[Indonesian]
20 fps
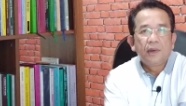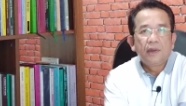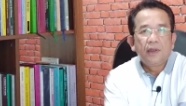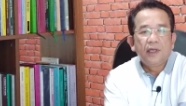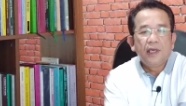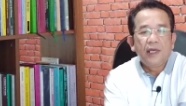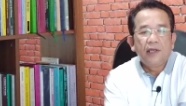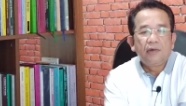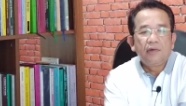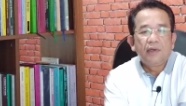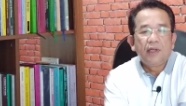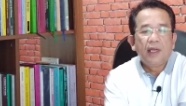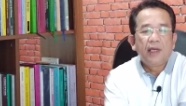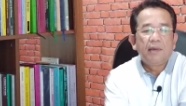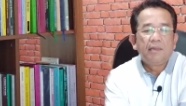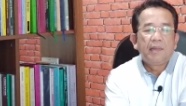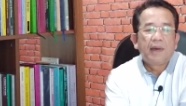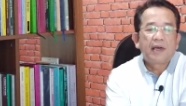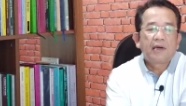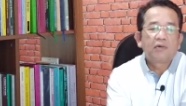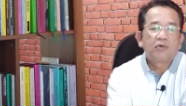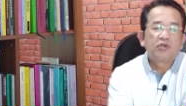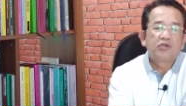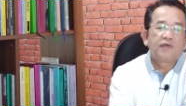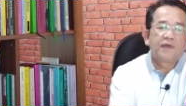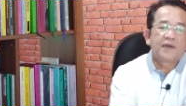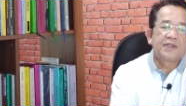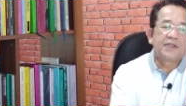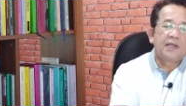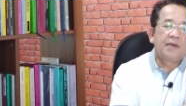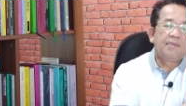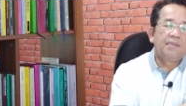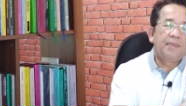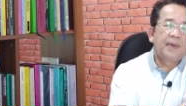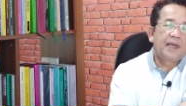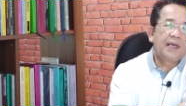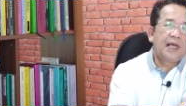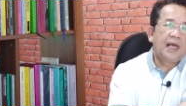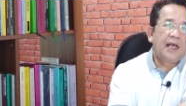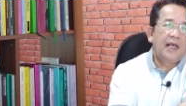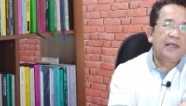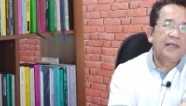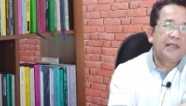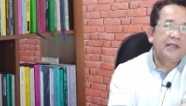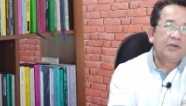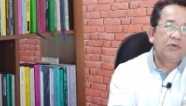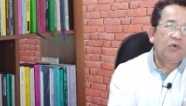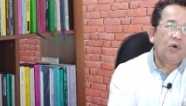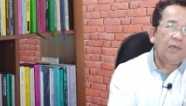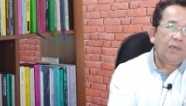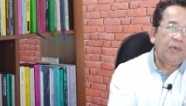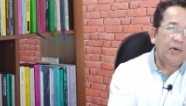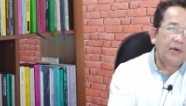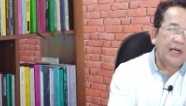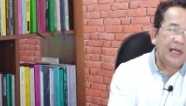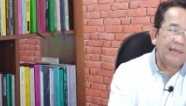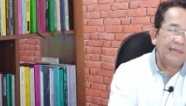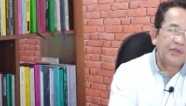yaitu dari Markus pasal 4 ayat 26